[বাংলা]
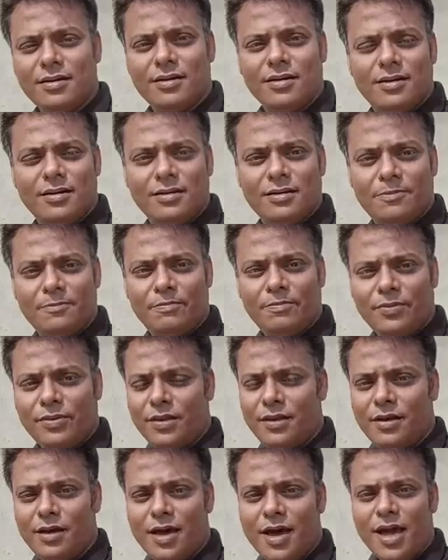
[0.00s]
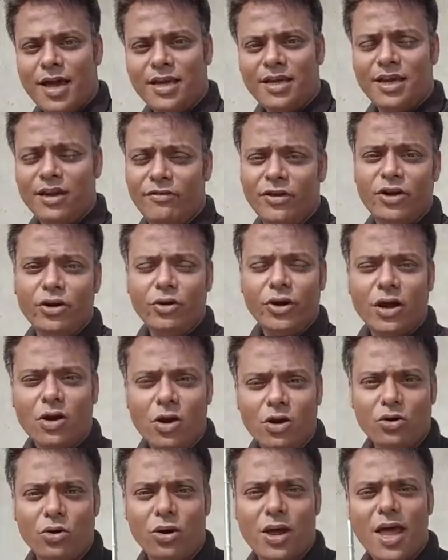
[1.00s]
পুরো এখানটায় ওভার
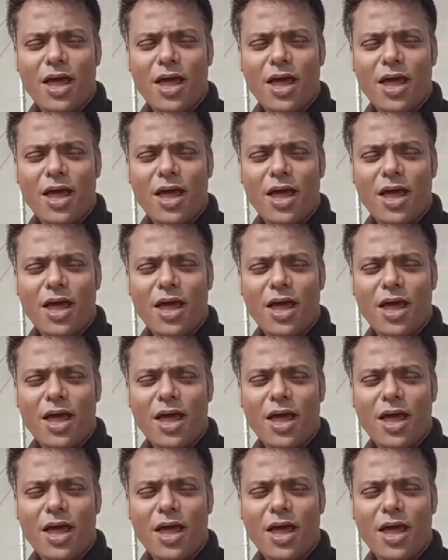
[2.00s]
এক্সপোজ